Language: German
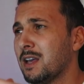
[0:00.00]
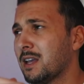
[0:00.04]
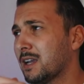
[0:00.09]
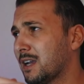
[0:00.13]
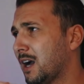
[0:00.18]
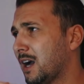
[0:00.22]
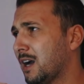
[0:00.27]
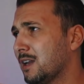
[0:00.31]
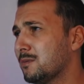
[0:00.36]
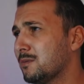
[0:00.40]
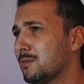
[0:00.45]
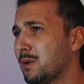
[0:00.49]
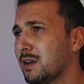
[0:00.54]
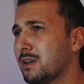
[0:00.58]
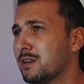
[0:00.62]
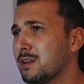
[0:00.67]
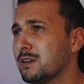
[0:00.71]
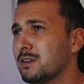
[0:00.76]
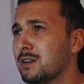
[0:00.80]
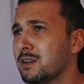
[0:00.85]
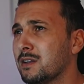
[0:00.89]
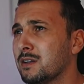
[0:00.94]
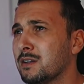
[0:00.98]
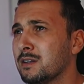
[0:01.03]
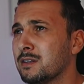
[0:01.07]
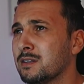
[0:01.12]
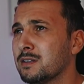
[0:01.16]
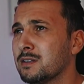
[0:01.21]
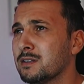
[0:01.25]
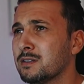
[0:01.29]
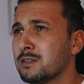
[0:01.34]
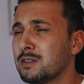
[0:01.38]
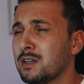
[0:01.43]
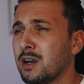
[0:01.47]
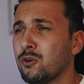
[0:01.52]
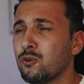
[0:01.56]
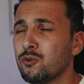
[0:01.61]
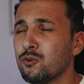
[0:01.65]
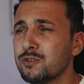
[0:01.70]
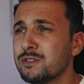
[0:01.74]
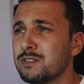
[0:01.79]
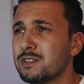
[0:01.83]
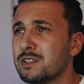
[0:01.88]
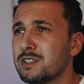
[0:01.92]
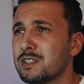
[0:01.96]
Gerade meine äh, ja,
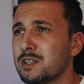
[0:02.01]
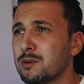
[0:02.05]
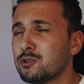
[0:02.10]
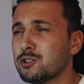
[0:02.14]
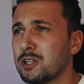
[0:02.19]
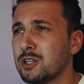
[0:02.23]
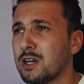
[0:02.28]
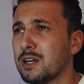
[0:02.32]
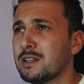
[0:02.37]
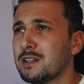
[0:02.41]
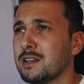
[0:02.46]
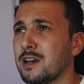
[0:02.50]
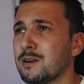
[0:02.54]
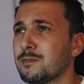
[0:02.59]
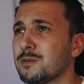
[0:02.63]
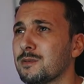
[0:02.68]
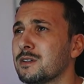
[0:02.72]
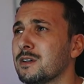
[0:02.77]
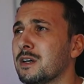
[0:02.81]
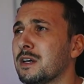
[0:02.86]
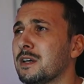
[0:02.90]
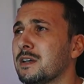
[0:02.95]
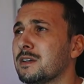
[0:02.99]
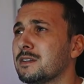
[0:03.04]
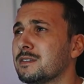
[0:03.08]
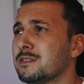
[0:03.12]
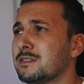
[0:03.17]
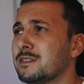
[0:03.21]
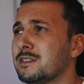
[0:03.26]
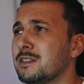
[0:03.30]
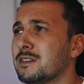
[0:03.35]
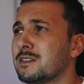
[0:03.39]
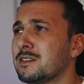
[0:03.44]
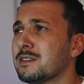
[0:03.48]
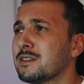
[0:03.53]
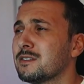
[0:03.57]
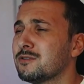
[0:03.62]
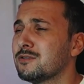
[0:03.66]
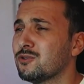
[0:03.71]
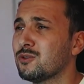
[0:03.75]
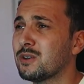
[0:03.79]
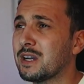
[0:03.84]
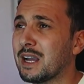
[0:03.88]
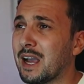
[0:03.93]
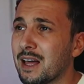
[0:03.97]
Hosen, die ich am Start habe, sind
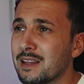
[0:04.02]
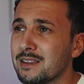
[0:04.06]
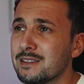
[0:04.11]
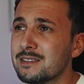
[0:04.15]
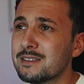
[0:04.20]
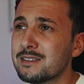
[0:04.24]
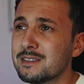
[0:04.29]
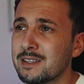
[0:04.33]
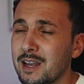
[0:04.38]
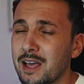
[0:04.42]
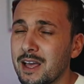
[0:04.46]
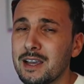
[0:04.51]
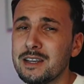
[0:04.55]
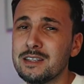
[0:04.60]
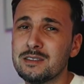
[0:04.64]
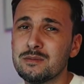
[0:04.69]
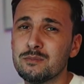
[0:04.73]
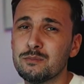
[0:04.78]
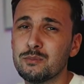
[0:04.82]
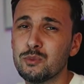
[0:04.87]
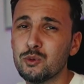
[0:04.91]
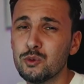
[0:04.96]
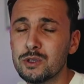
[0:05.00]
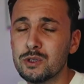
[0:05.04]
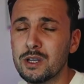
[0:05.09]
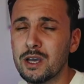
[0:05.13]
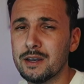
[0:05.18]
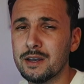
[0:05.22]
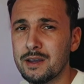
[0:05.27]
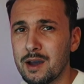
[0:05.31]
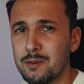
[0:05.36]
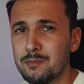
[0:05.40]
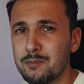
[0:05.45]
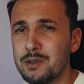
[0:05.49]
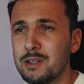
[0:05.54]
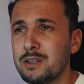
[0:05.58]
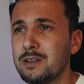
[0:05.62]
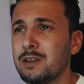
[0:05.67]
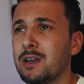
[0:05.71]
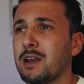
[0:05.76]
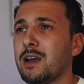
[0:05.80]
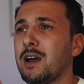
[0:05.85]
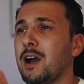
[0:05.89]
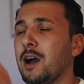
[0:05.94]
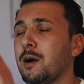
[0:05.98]
so ganz leichten Bootcut haben die,
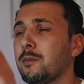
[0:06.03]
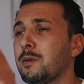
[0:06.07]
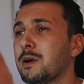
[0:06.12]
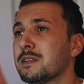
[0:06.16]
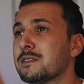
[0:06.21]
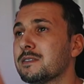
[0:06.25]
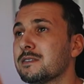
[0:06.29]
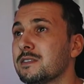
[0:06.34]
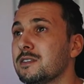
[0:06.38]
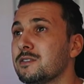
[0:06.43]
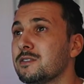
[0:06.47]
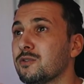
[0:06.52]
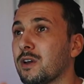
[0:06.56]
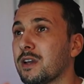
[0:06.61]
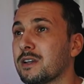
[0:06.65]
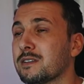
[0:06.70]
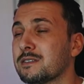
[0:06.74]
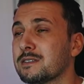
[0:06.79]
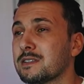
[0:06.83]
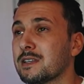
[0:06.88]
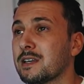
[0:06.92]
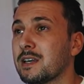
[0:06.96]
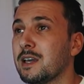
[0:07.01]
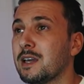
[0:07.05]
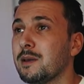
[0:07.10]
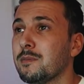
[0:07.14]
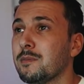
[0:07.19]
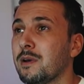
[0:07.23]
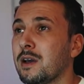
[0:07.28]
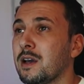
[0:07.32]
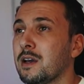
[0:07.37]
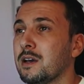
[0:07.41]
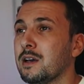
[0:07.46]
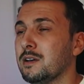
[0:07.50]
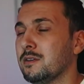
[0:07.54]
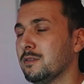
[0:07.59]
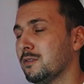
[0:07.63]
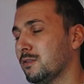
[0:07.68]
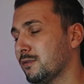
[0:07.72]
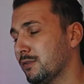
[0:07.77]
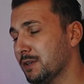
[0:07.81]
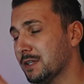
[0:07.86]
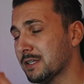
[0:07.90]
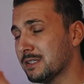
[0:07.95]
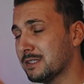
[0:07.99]
aber jetzt nicht so extrem.
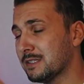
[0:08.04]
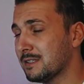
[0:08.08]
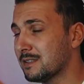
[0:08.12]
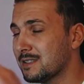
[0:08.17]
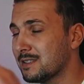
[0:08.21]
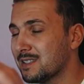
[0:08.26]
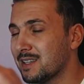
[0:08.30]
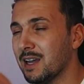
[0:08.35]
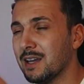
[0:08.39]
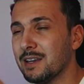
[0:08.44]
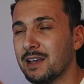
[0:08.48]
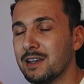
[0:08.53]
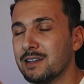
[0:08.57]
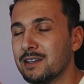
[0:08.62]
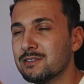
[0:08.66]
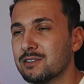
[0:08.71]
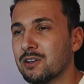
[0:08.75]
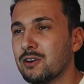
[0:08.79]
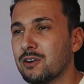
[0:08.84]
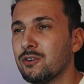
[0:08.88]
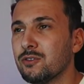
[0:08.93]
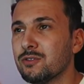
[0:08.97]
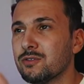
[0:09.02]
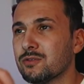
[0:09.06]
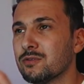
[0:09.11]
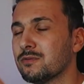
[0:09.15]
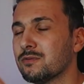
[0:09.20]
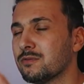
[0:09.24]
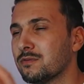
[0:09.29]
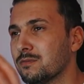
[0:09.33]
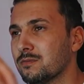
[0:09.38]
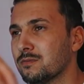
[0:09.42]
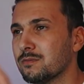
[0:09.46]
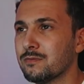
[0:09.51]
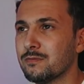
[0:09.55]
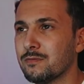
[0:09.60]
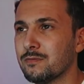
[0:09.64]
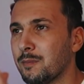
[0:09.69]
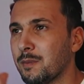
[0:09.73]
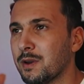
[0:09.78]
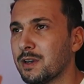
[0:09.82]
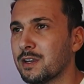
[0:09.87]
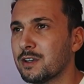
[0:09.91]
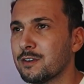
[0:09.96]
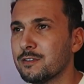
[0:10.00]
Ich finde, das sieht sehr nice aus und
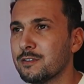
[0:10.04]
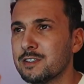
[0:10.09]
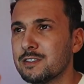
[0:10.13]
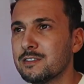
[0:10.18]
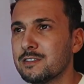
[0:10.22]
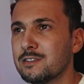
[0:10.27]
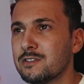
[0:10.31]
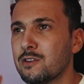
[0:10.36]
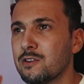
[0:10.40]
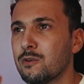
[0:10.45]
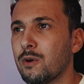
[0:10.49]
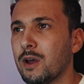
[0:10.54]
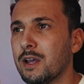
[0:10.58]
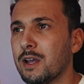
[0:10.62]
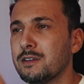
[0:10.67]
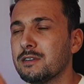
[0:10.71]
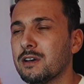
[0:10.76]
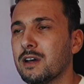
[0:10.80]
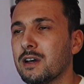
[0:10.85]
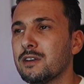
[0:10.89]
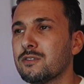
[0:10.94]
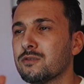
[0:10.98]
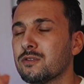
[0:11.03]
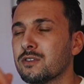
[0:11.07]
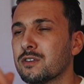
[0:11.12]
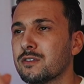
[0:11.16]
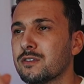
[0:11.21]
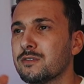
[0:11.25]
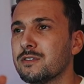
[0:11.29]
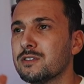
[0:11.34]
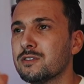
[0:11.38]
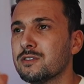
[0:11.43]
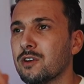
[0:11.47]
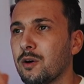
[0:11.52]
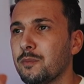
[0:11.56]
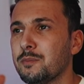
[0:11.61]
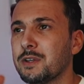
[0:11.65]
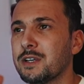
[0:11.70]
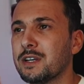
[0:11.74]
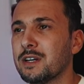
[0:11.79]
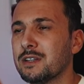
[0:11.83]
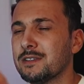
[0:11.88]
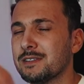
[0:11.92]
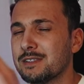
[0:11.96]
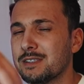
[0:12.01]
wenn man eine gewisse Silhouette hat und eine gewisse
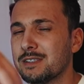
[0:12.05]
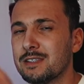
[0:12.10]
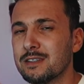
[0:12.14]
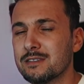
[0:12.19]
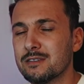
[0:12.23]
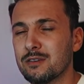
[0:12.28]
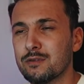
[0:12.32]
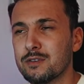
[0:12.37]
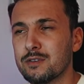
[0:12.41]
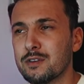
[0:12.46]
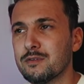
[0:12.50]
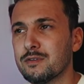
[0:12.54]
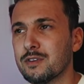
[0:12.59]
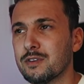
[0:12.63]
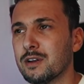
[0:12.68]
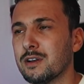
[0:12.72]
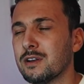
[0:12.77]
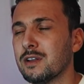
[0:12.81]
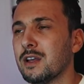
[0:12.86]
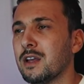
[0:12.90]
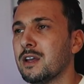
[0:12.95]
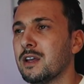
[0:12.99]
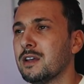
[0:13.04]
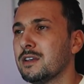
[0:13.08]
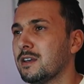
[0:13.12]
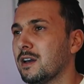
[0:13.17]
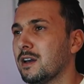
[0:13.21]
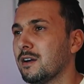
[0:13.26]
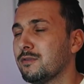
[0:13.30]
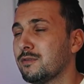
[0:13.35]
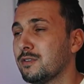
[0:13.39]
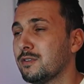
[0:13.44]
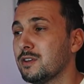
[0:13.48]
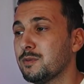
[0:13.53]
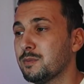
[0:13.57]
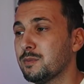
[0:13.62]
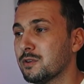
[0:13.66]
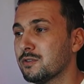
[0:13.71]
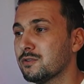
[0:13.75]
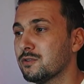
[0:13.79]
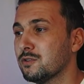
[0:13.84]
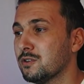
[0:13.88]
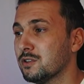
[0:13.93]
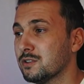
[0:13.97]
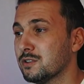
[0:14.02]
Optik hat, sieht das auf jeden Fall, ja, finde ich
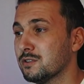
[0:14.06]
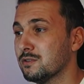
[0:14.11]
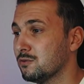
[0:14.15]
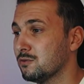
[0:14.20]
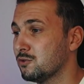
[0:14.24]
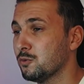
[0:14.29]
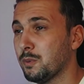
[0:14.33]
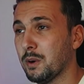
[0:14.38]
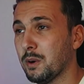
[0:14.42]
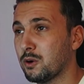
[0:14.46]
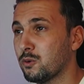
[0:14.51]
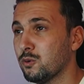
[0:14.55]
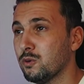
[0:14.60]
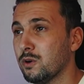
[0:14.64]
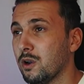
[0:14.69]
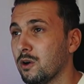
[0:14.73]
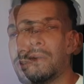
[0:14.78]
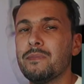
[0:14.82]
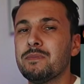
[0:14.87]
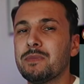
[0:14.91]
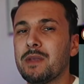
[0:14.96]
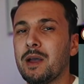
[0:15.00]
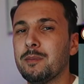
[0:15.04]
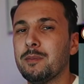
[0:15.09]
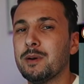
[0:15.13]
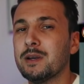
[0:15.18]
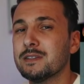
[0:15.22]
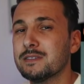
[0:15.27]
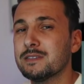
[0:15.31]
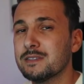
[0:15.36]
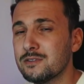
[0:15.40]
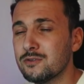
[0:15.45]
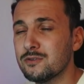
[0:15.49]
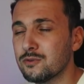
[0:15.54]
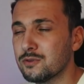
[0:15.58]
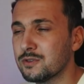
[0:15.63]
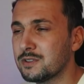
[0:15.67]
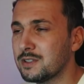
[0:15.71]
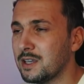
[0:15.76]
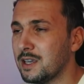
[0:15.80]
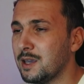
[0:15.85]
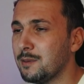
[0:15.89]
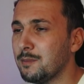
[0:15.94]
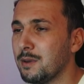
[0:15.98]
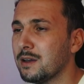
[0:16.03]
persönlich super cool aus. Aber das ist so ein
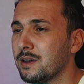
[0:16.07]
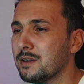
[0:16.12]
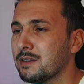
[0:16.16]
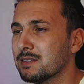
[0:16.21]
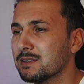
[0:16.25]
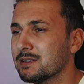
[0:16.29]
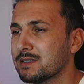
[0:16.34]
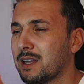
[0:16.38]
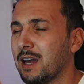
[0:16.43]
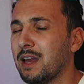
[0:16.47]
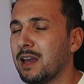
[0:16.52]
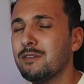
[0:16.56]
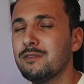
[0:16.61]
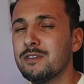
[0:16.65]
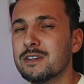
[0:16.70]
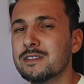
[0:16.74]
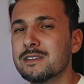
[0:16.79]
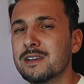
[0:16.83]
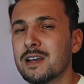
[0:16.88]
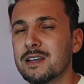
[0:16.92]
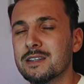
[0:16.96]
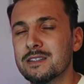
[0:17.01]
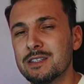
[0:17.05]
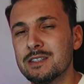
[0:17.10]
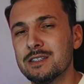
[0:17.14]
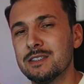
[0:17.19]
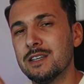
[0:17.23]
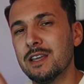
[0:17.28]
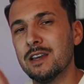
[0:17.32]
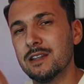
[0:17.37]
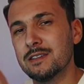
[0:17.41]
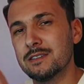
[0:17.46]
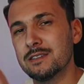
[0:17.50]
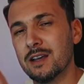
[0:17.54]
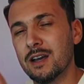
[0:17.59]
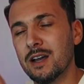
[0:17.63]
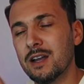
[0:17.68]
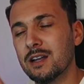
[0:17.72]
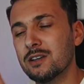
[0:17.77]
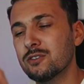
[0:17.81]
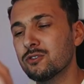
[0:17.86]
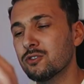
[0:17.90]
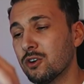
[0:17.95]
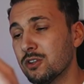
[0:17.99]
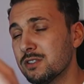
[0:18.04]
Thema, das kann, wie gesagt, nicht jeder
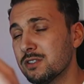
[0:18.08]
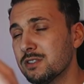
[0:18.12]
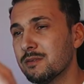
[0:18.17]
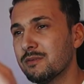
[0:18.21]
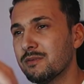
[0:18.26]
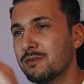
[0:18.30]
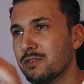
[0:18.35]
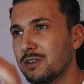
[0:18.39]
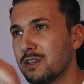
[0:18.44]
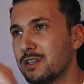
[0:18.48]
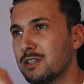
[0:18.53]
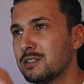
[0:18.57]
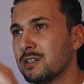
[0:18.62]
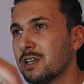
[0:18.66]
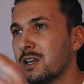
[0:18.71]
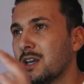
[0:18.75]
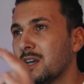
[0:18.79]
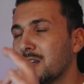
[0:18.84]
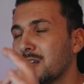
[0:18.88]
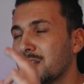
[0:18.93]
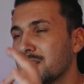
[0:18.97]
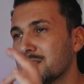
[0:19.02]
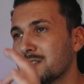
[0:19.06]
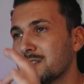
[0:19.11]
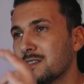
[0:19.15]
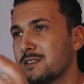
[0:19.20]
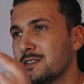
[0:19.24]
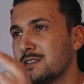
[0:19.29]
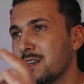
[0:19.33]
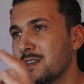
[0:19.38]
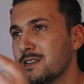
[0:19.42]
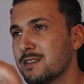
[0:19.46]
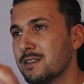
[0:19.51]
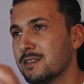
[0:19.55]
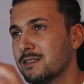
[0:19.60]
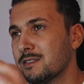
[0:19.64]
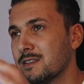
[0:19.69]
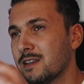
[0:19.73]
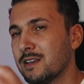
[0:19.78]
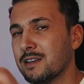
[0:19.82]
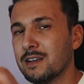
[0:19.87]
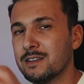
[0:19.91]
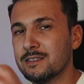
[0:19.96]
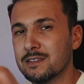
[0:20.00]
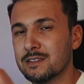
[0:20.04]
tragen. Trotzdem finde ich, ist es ein sehr,
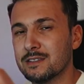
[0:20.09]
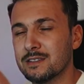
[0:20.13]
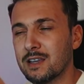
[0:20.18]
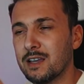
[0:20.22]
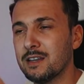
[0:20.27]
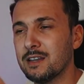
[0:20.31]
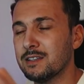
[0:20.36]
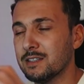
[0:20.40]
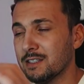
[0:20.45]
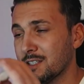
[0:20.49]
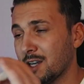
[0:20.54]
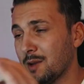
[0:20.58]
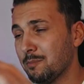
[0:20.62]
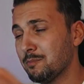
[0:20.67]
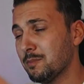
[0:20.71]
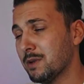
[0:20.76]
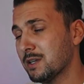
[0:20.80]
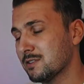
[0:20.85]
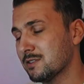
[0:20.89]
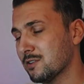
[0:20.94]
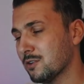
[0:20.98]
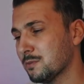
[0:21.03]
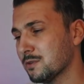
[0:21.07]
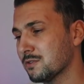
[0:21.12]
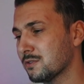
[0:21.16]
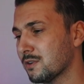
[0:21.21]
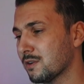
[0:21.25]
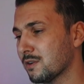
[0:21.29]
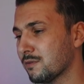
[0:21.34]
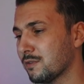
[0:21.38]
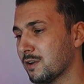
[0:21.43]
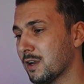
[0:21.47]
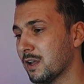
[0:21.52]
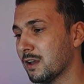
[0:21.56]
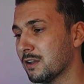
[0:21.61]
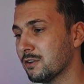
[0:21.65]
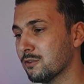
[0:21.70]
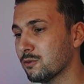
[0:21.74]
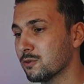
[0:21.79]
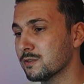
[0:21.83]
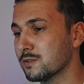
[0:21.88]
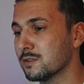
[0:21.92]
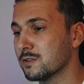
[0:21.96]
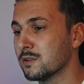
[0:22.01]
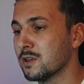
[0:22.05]
sehr nicer Trend. Ich habe mir jetzt auch mal so eine
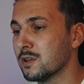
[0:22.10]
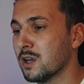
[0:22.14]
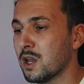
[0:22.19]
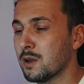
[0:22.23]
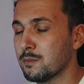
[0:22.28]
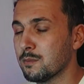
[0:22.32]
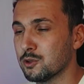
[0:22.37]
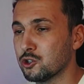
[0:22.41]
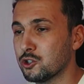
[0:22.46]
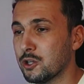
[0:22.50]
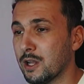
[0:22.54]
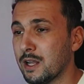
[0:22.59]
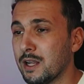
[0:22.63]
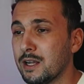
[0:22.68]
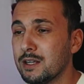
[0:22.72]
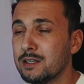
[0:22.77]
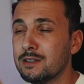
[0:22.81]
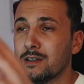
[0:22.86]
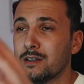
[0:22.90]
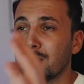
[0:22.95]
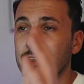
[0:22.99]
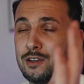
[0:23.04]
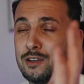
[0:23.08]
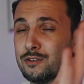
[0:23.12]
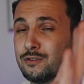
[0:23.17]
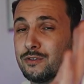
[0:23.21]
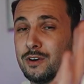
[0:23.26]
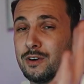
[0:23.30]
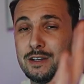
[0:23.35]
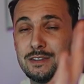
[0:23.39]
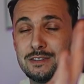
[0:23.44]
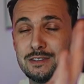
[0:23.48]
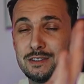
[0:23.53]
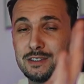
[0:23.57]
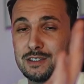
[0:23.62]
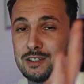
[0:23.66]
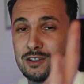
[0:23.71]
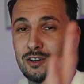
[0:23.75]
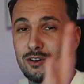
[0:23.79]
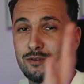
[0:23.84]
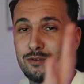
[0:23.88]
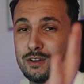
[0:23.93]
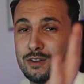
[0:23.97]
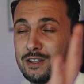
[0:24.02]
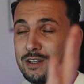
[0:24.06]
Flared-Hose bestellt. Ich weiß nicht
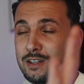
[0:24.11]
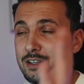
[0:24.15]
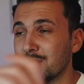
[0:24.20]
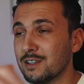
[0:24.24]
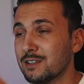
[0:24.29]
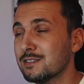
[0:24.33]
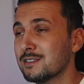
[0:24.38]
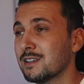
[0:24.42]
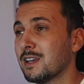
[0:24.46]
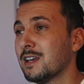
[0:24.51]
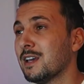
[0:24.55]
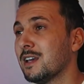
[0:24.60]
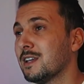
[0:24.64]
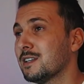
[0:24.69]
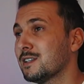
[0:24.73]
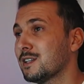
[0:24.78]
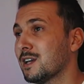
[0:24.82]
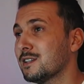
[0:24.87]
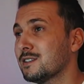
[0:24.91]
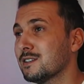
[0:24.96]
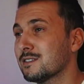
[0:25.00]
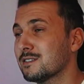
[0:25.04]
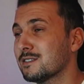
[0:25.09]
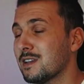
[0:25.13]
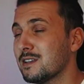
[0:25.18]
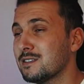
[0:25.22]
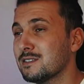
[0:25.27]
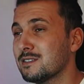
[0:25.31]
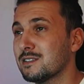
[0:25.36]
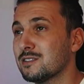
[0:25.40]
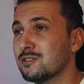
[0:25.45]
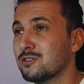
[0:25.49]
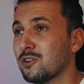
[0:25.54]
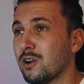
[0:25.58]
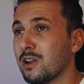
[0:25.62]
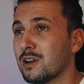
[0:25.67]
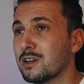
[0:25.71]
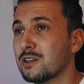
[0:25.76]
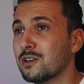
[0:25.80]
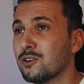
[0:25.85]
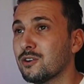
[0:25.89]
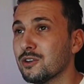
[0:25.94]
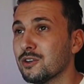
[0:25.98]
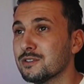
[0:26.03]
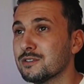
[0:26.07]
genau, wie die ist. Die hat jetzt 60 Dollar
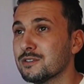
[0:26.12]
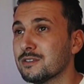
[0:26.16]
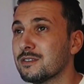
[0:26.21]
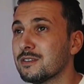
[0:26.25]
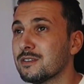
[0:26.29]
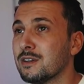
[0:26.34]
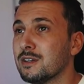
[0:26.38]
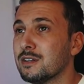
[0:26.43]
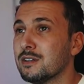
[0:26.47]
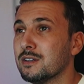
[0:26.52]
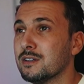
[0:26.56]
gekostet.